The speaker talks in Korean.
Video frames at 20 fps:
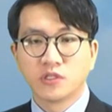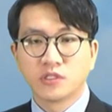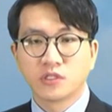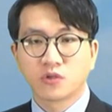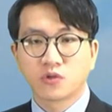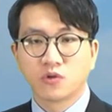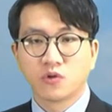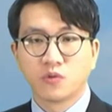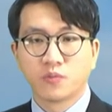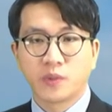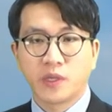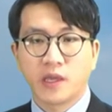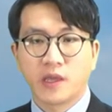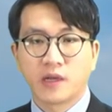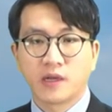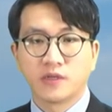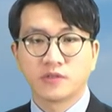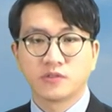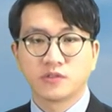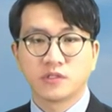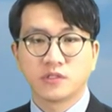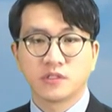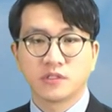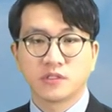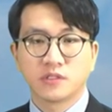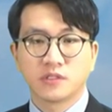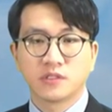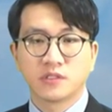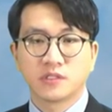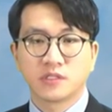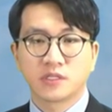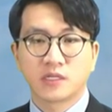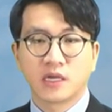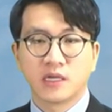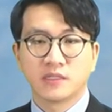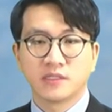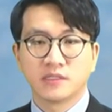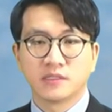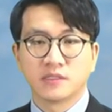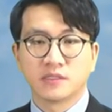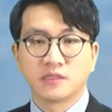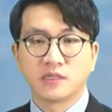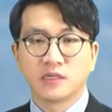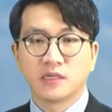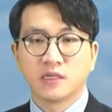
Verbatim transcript: 싣고 비행할 수 있는 시간은